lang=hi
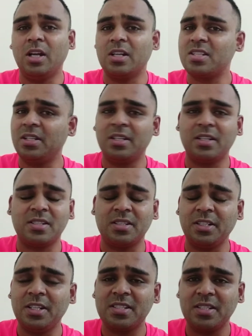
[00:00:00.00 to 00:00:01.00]
और
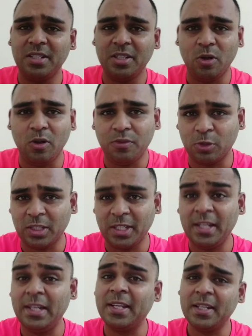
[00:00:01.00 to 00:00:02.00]
सैटरडे संडे ऑफ
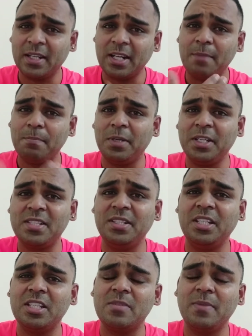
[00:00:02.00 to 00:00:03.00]
होता ही लेकिन अगर आप बड़ी
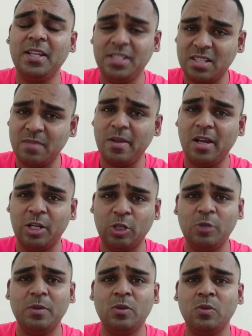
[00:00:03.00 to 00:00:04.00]
सिटीज़ में हैं जैसे मैं
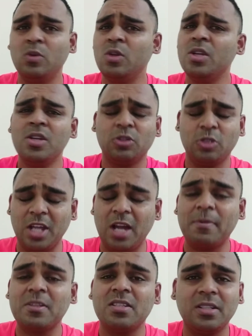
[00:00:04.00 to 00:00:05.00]
हनोई में हूँ तो
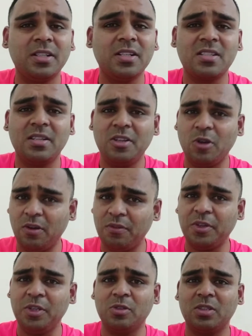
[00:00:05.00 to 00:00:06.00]
यहाँ पे सैटरडे संडे
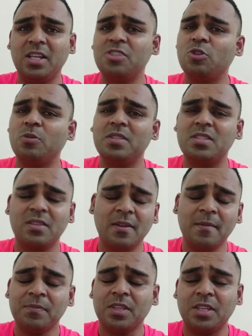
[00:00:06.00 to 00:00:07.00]
ऑफ नहीं होता है चौबीस
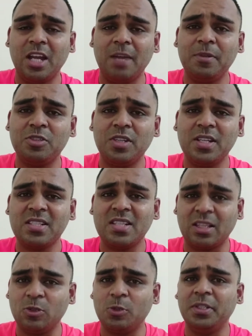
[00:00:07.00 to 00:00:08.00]
यहाँ पे जो है
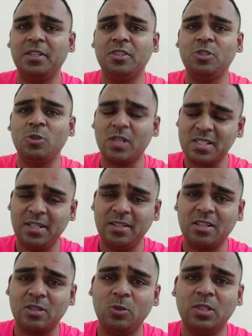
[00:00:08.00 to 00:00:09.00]
सातों दिन योगा
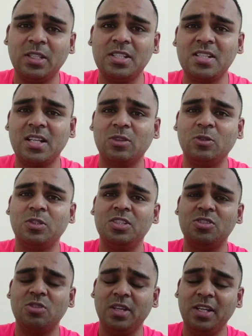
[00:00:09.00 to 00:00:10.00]
सेंटर खुलते हैं सातों
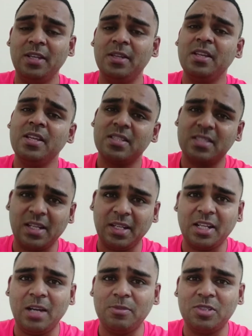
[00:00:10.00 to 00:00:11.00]
दिन जो है
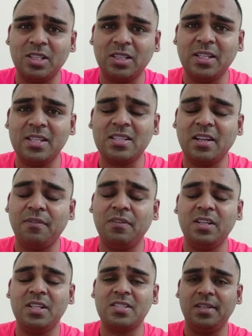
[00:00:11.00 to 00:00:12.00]
सारे काम चलते हैं सारे
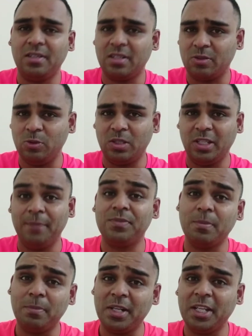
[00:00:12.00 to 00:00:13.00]
फिटनेस सेंटर खुलते हैं
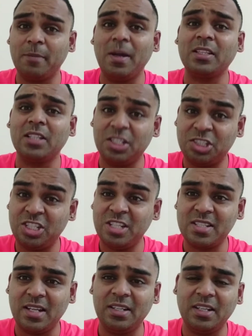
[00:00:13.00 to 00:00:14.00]
नंबर एक बात
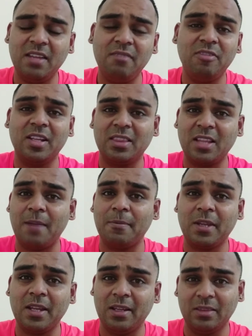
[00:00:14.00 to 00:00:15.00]
अच्छी सैलरी है
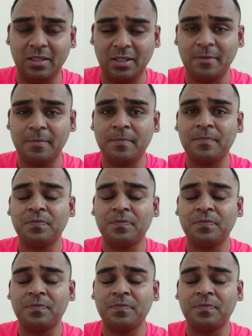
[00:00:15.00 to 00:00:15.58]
वियतनाम के अंदर